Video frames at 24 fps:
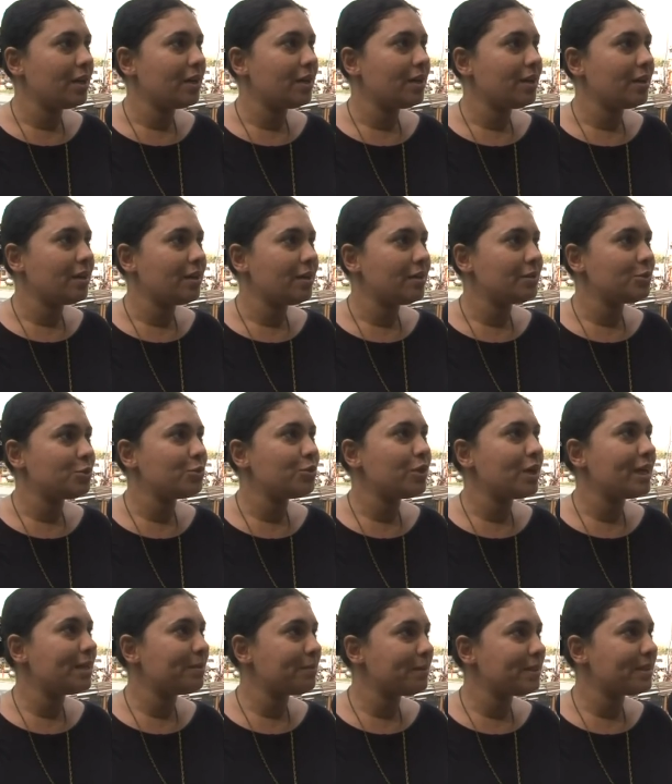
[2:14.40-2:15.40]
Ee,
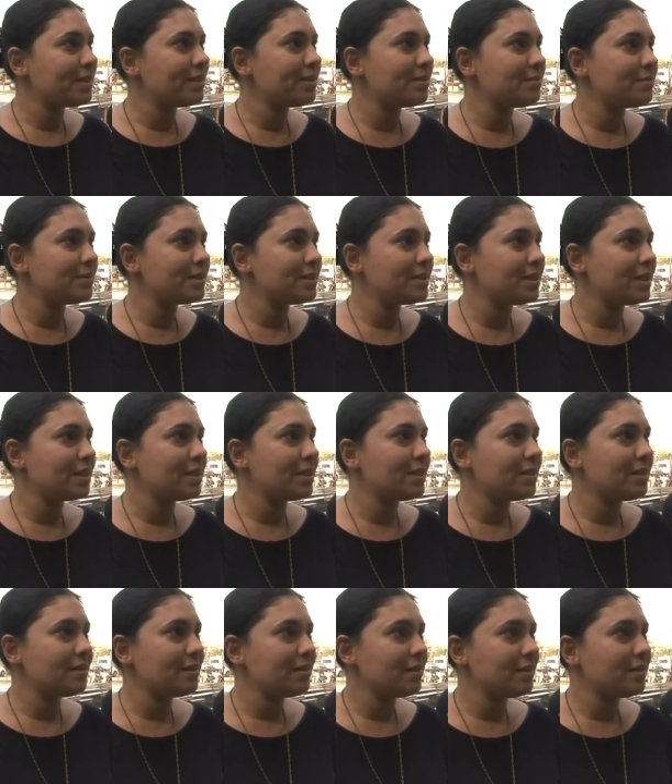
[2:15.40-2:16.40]
çünkü arabalarımız
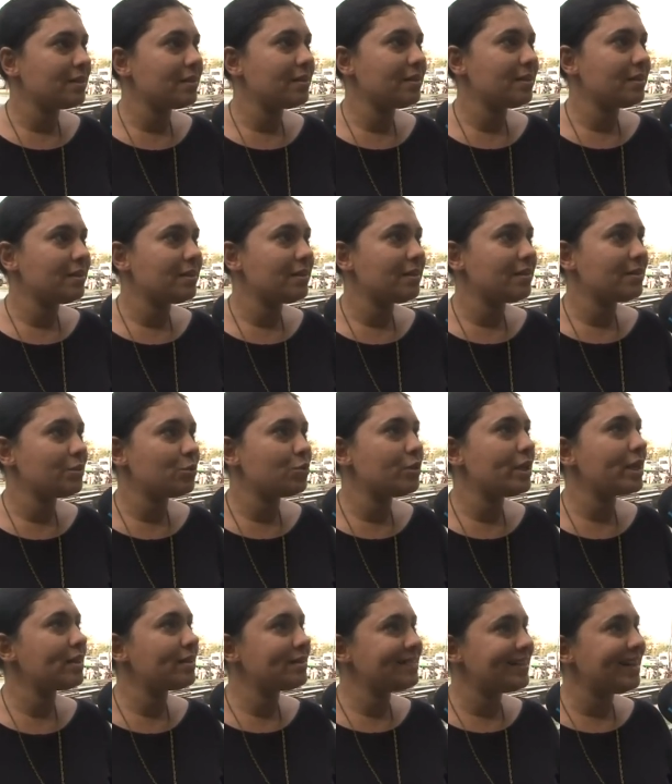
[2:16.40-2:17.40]
hani e,
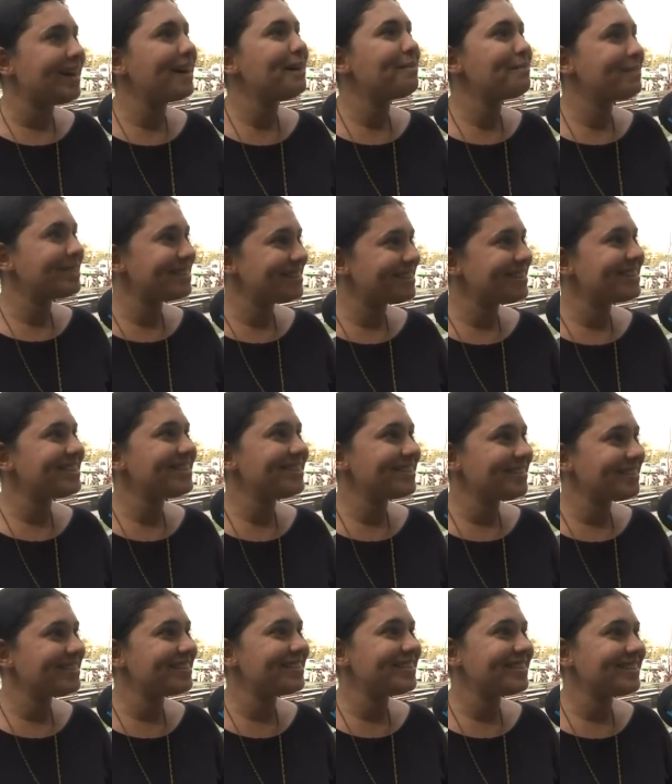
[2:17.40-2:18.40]
sürekli
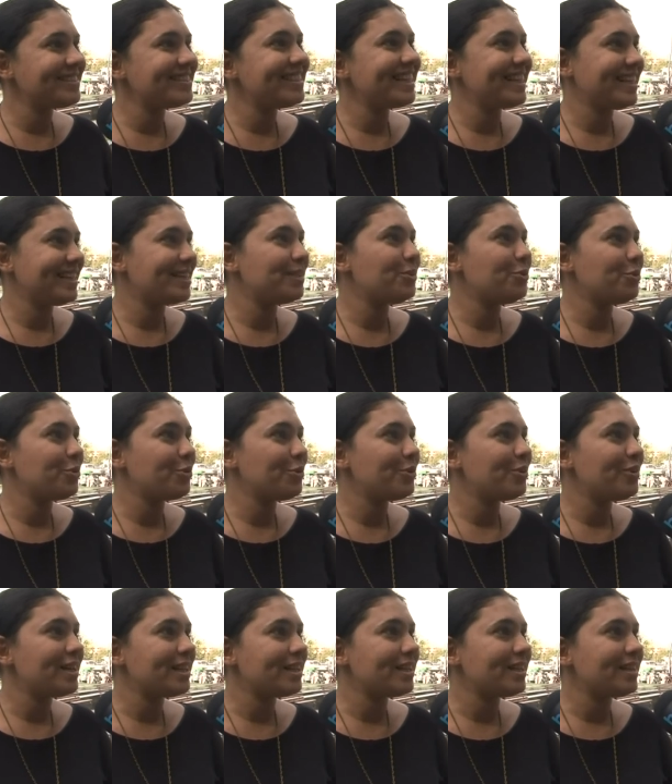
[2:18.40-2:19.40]
tamire
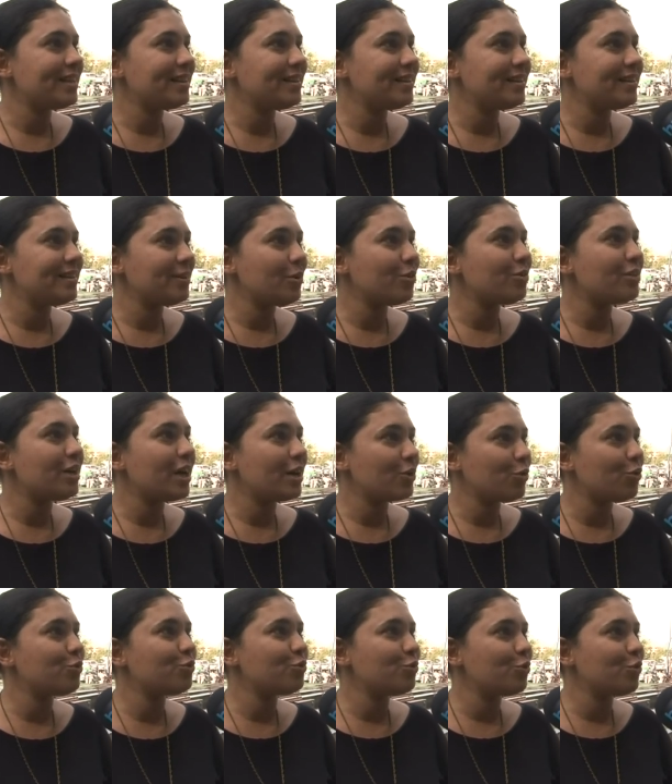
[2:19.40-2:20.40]
gidiyor, hani yollar
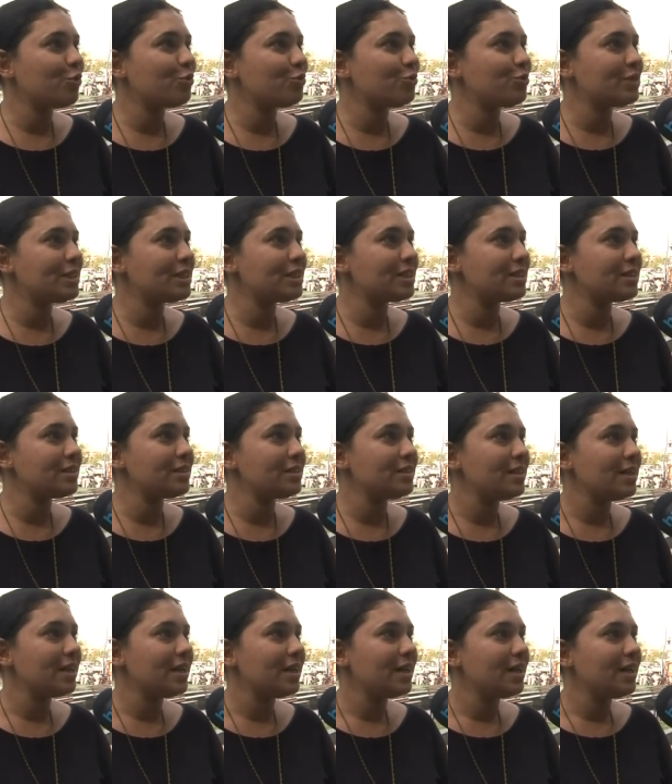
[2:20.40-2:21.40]
kötü olduğu için.
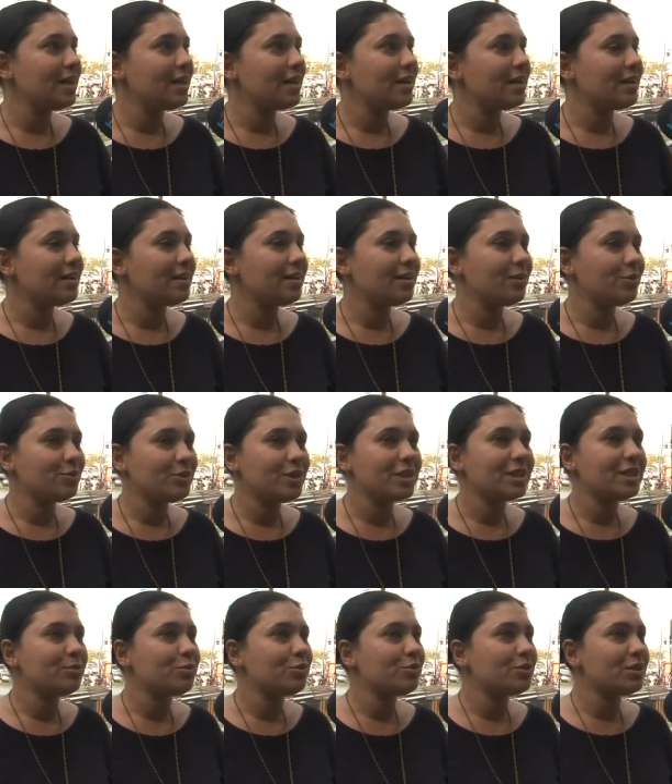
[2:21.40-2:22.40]

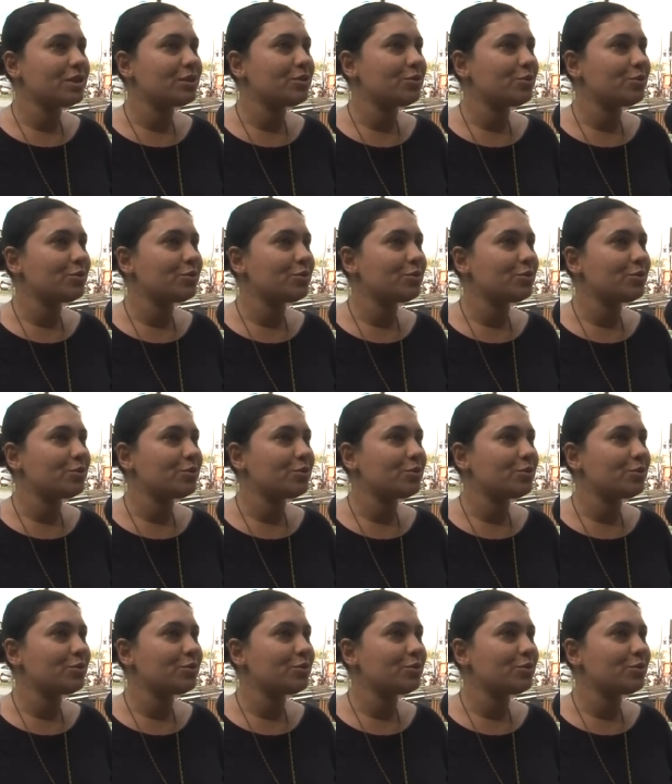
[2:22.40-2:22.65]
Öncelikle bunu